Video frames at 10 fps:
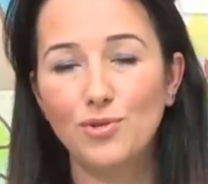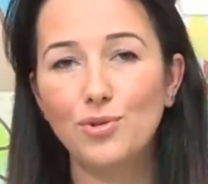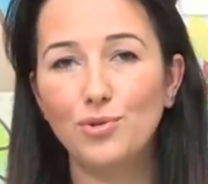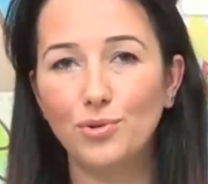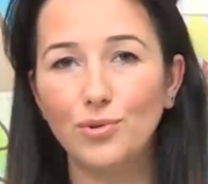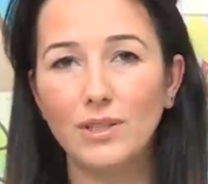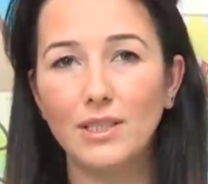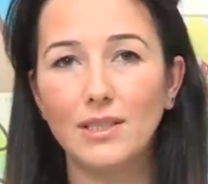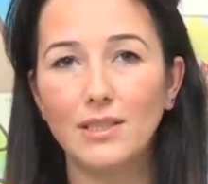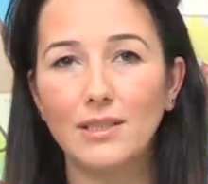Çocuğun
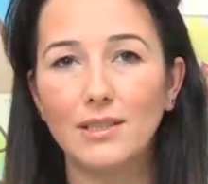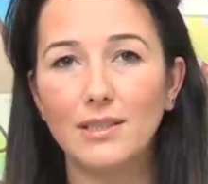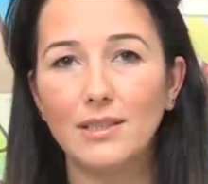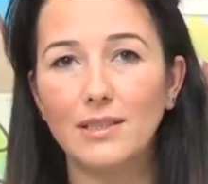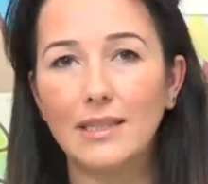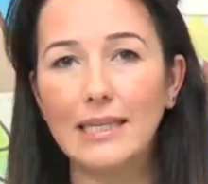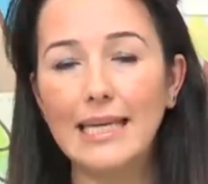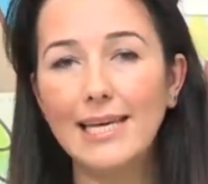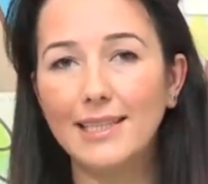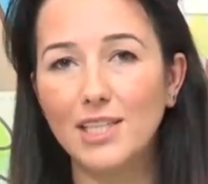e,
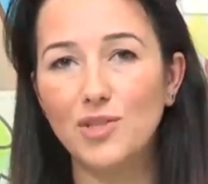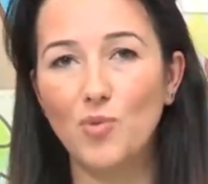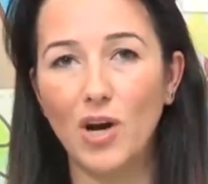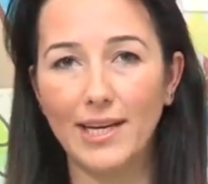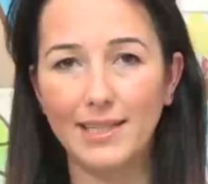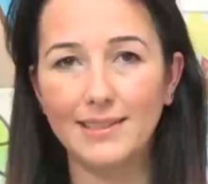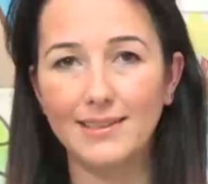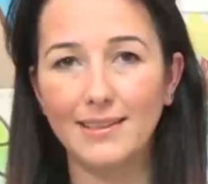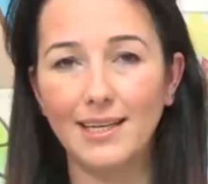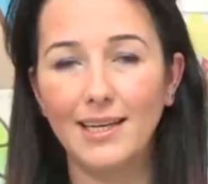ilk diş
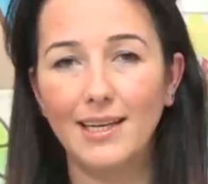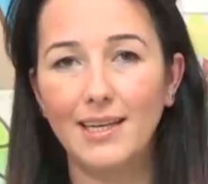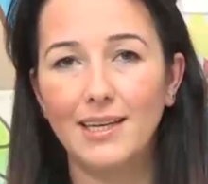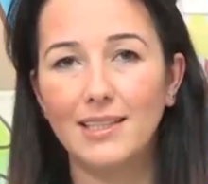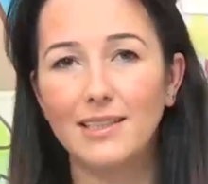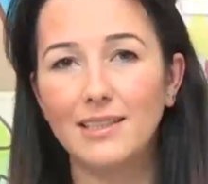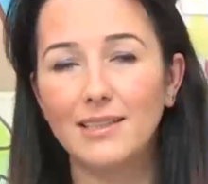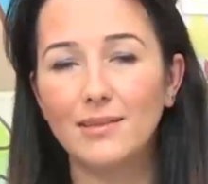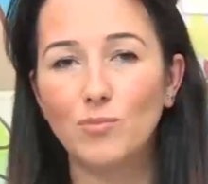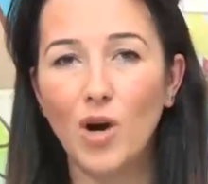muayenesinde
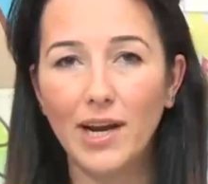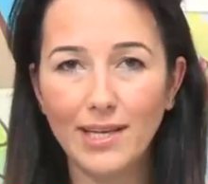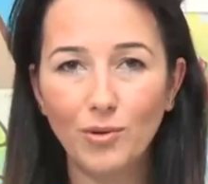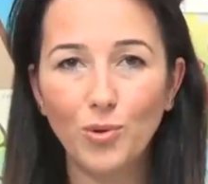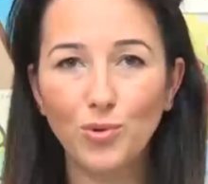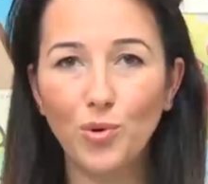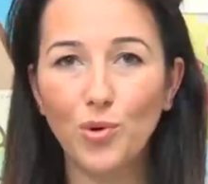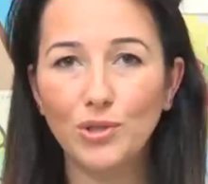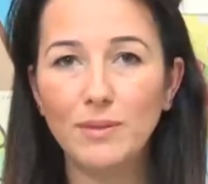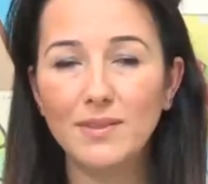e, muayene olduğu
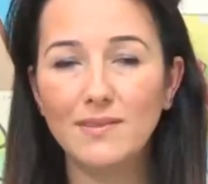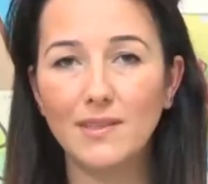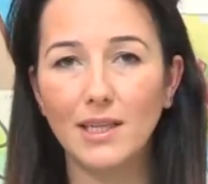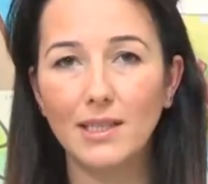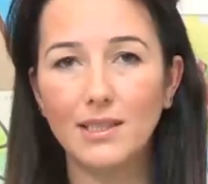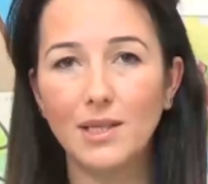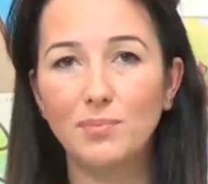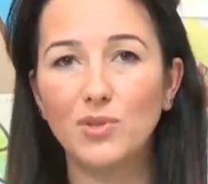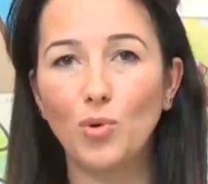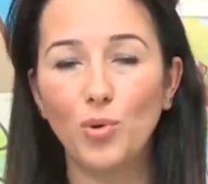ortamın da
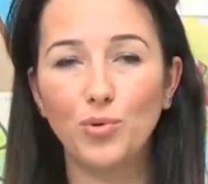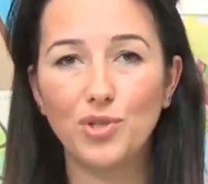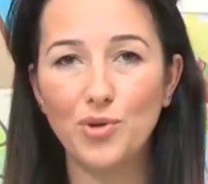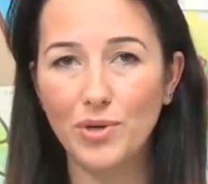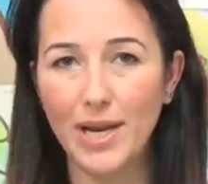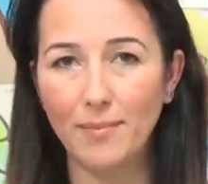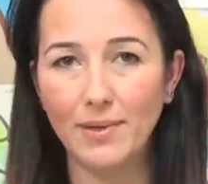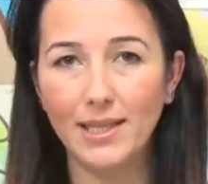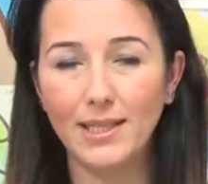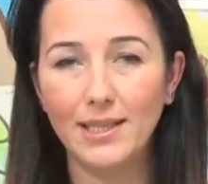yapısı oldukça
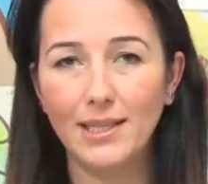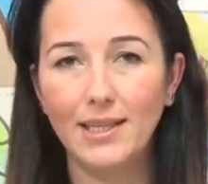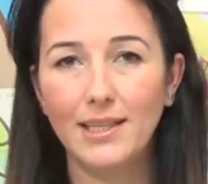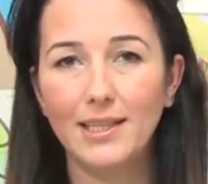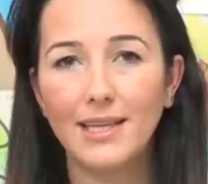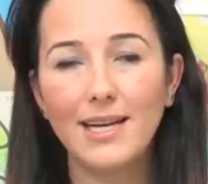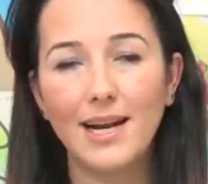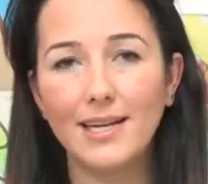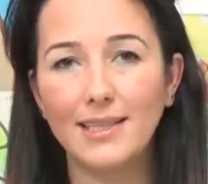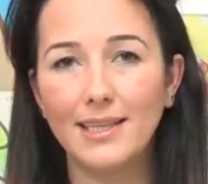önemli.
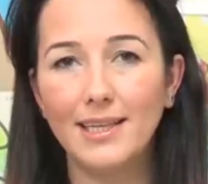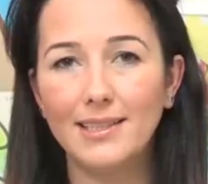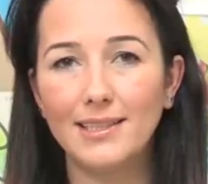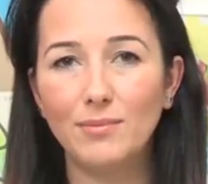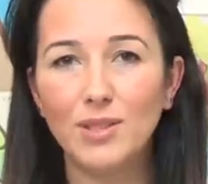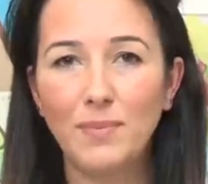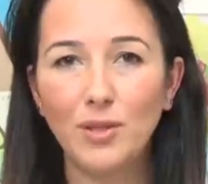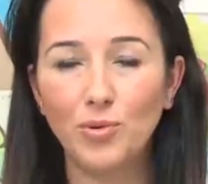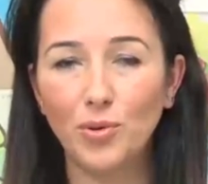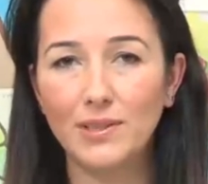Genellikle e, biz
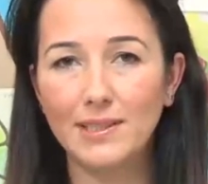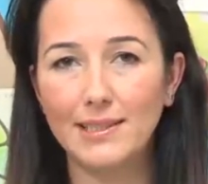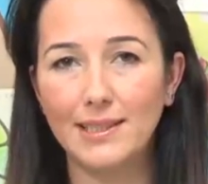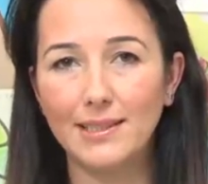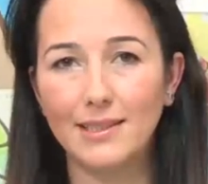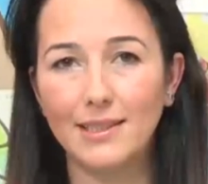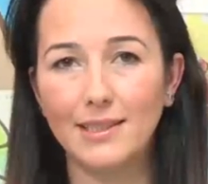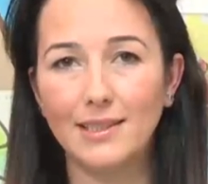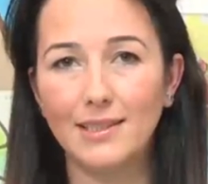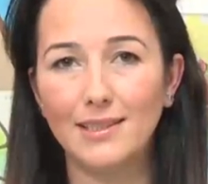pedodontistlerin
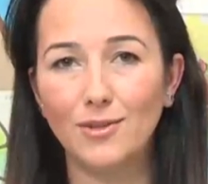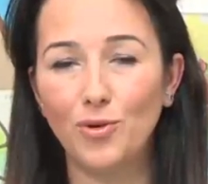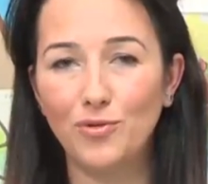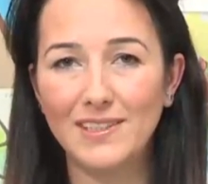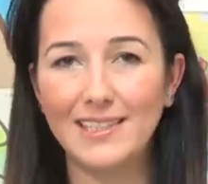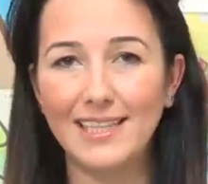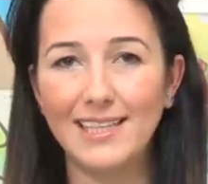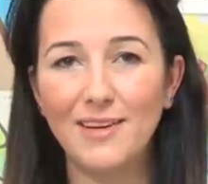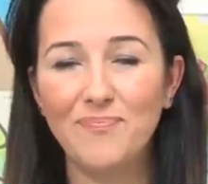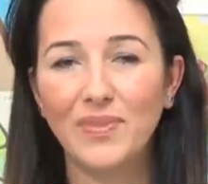e,
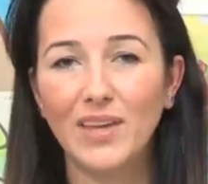ofisleri